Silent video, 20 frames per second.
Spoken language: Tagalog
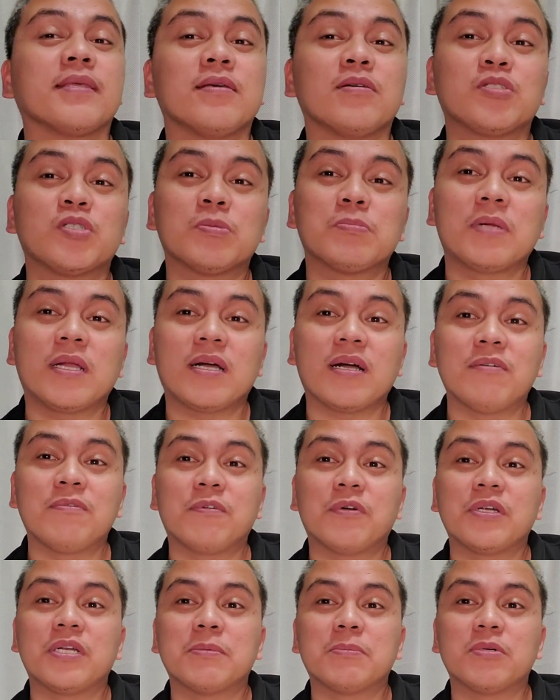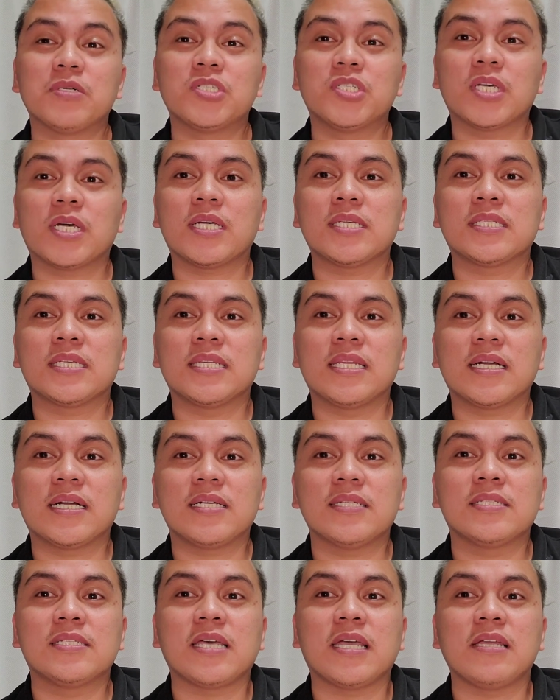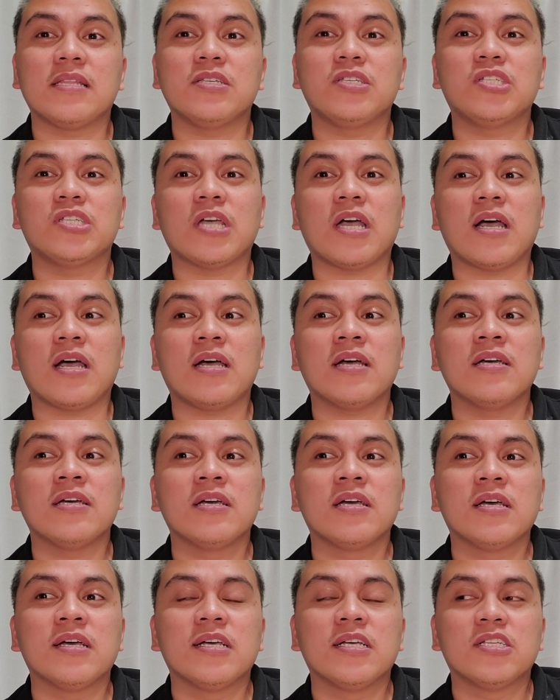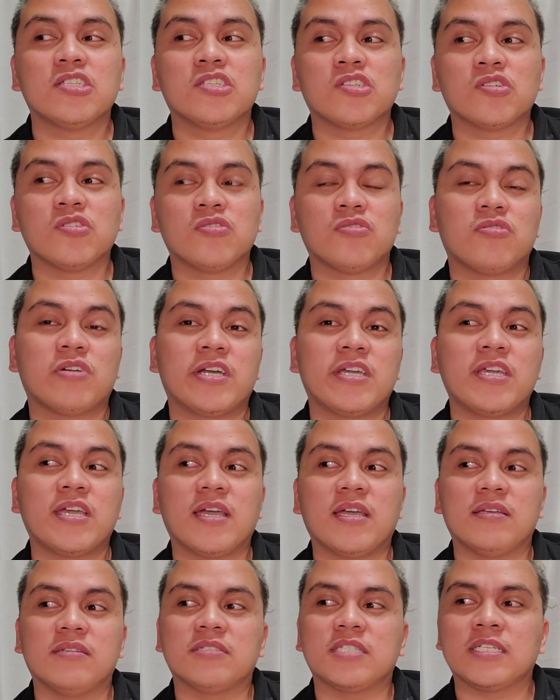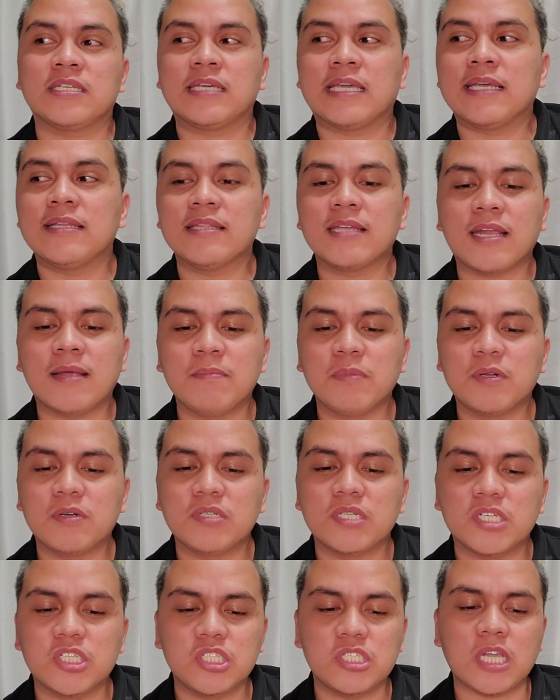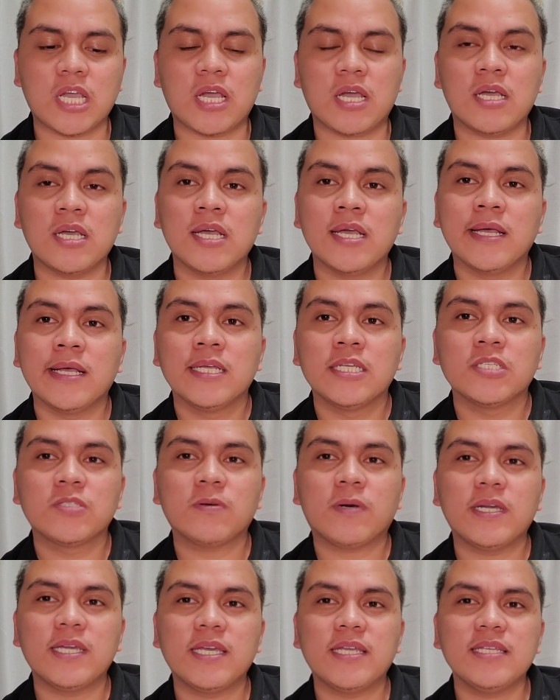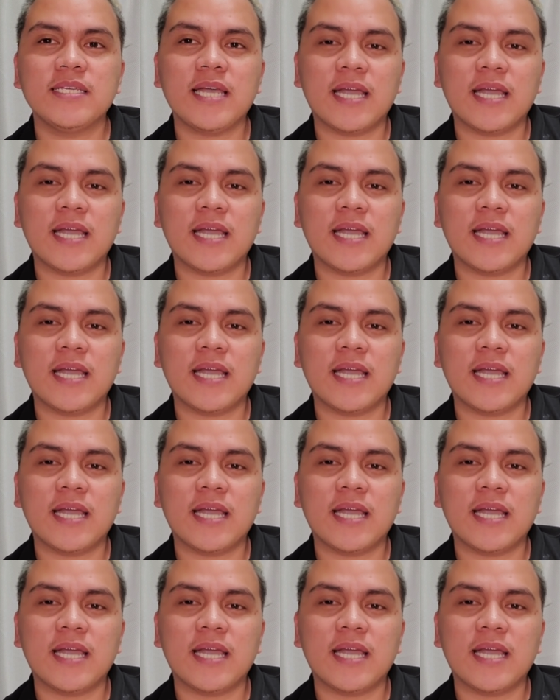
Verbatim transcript: Sobrang affordable siya kasi naka-sale siya. So, ayan. Ginrab ko na siya. So, ayan